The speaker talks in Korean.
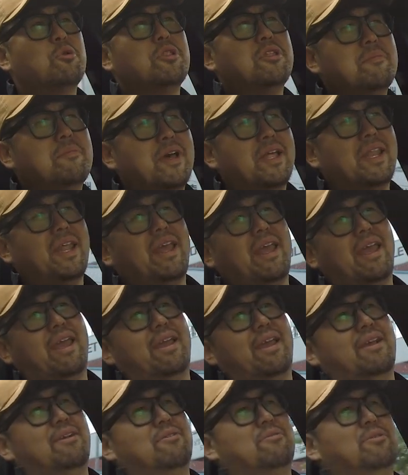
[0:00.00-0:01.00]
디만의
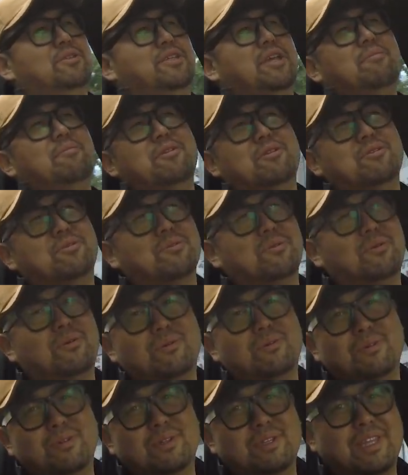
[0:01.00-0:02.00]
그 재미를 또
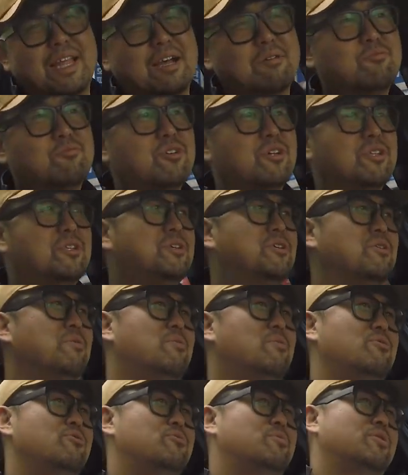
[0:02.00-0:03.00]
당분간
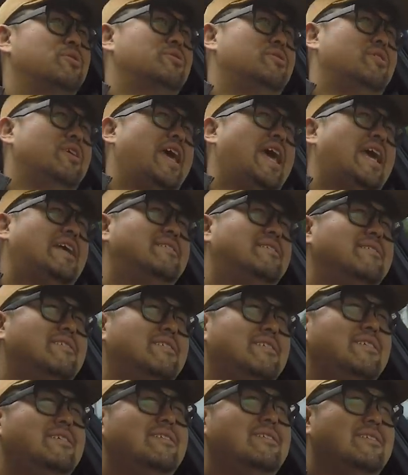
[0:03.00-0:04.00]
느껴보고 싶어서
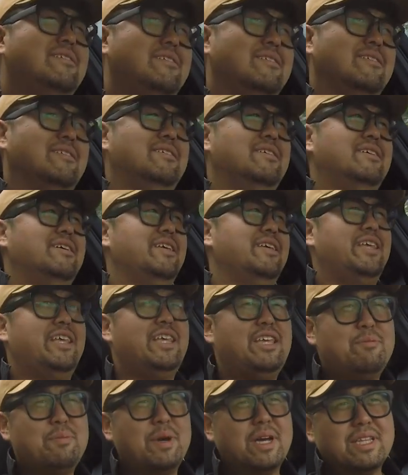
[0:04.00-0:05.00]
엑스 육
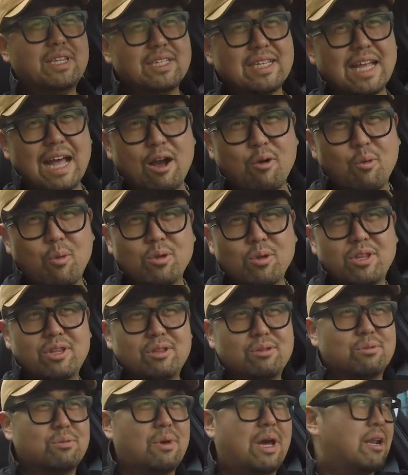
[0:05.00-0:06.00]
이바디 사십
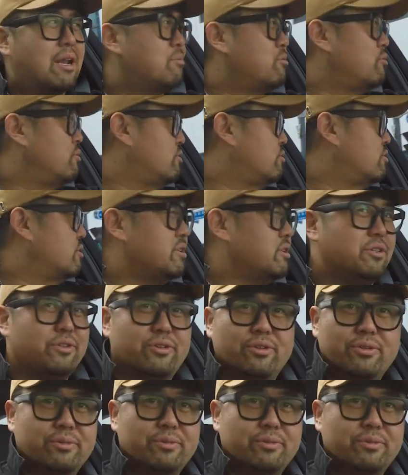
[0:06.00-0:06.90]
디도 또 알아보고 있거든요.